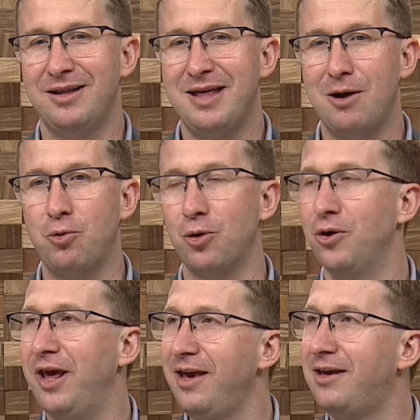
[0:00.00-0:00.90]
da
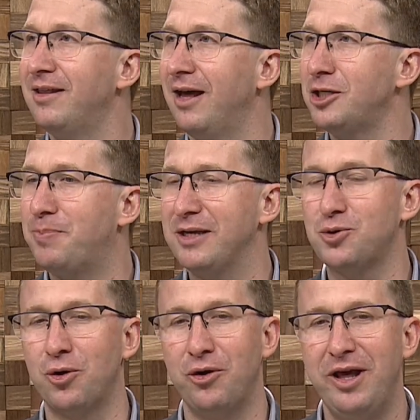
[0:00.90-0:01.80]
Coroneic, da
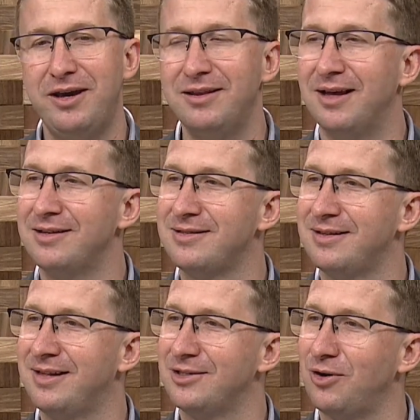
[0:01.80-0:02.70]
espécie Coroneic
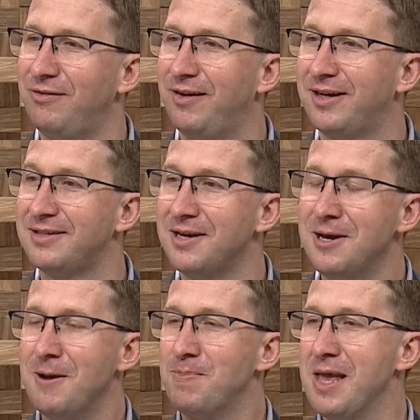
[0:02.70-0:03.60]
das, das oliveiras,
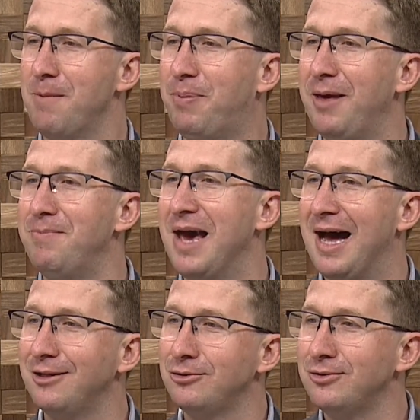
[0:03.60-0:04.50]
né,
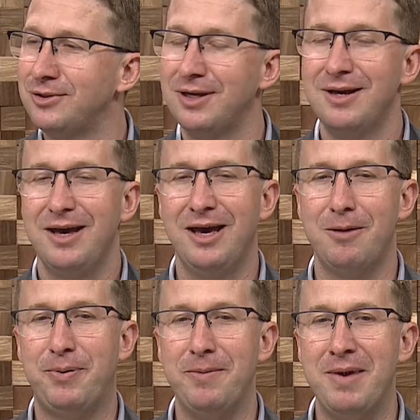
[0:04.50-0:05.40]
premiados,
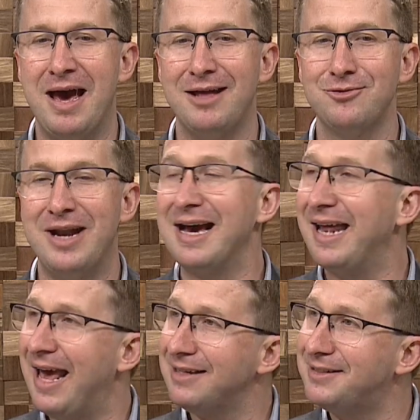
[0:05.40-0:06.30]
premiado na
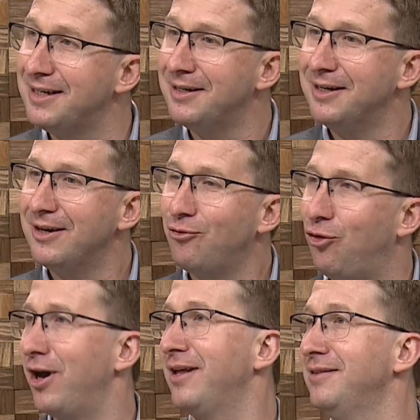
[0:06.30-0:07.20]
Grécia
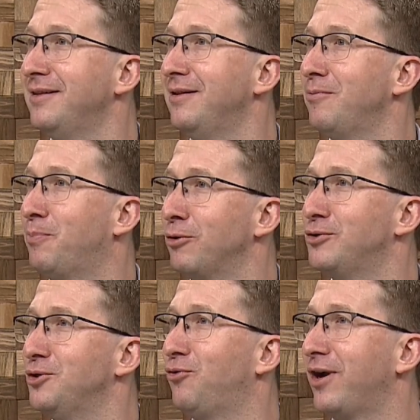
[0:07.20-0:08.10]
fora,
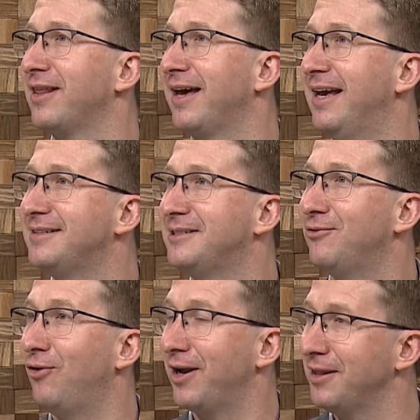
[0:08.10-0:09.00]
produzido fora da Grécia,
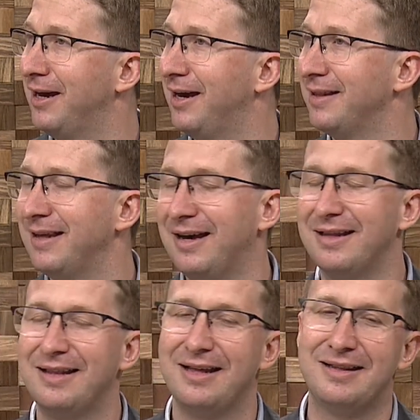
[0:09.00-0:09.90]
fora da,
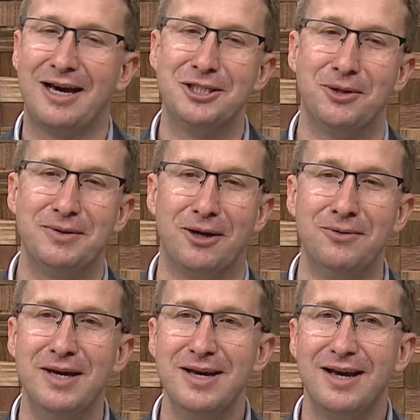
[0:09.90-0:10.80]
da, da, da região.
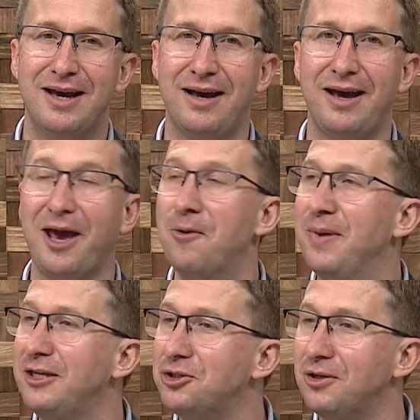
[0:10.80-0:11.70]
Então, eh,
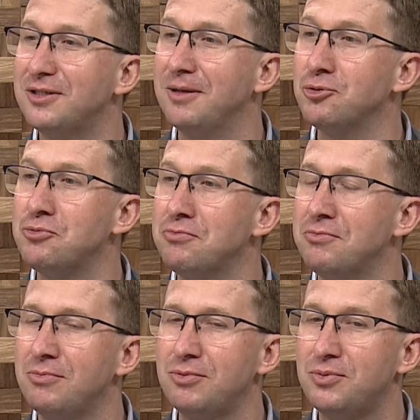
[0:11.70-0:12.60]
realmente nós temos
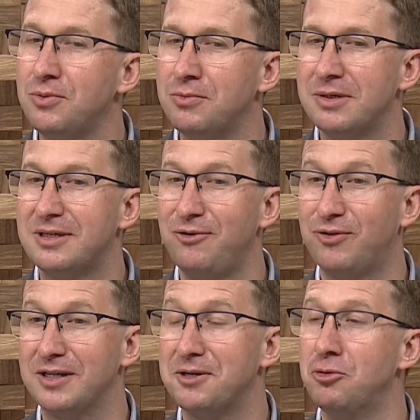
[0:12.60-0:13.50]
um, uma
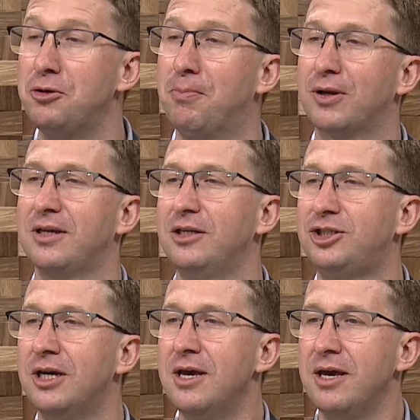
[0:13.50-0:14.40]
significância muito
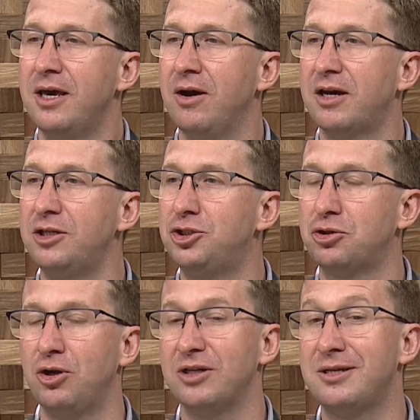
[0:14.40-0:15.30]
importante e eu
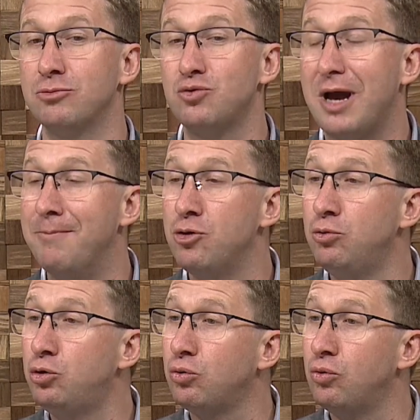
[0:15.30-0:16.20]
acredito que nós temos um caminho
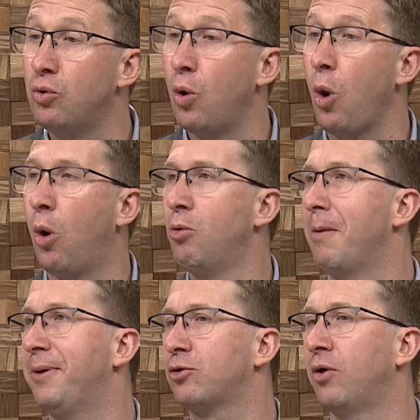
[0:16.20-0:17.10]
muito
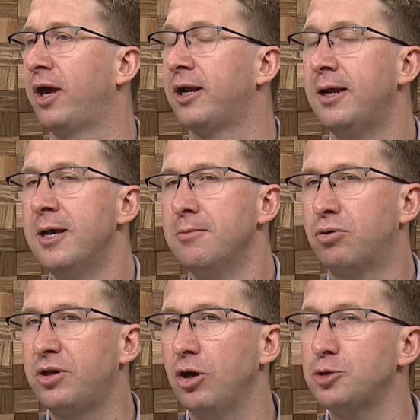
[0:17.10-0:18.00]
longo a percorrer,
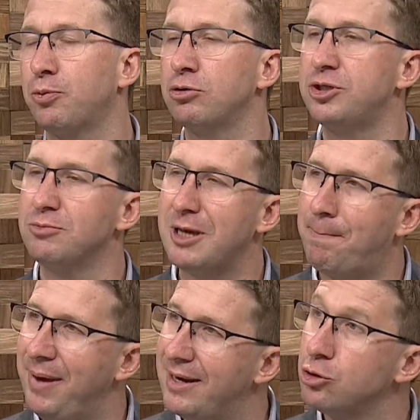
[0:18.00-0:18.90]
porque nós produzimos
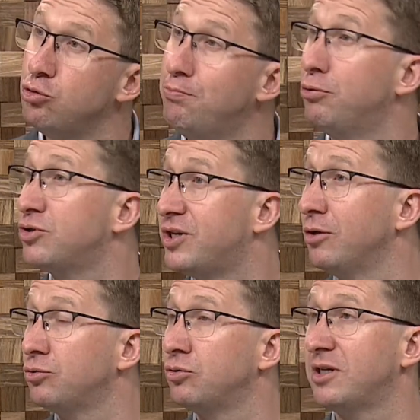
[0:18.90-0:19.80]
apenas
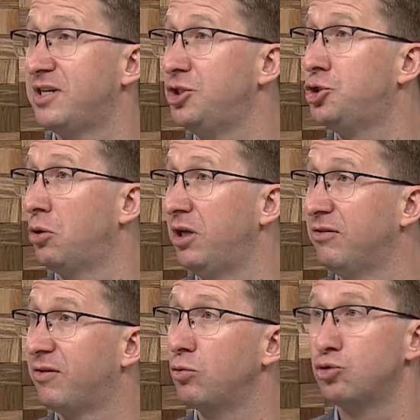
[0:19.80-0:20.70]
1% do azeite de
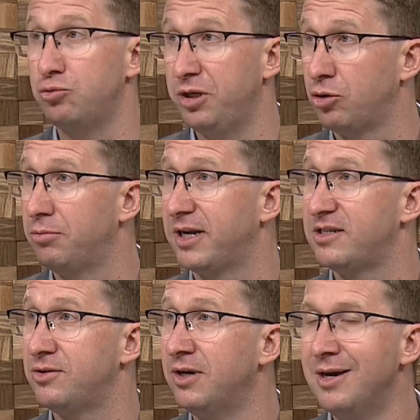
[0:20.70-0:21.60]
oliva consumido no
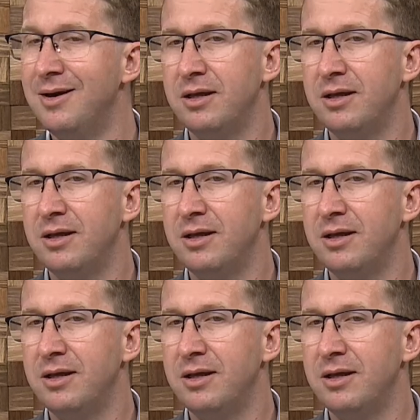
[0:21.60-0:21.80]
Brasil.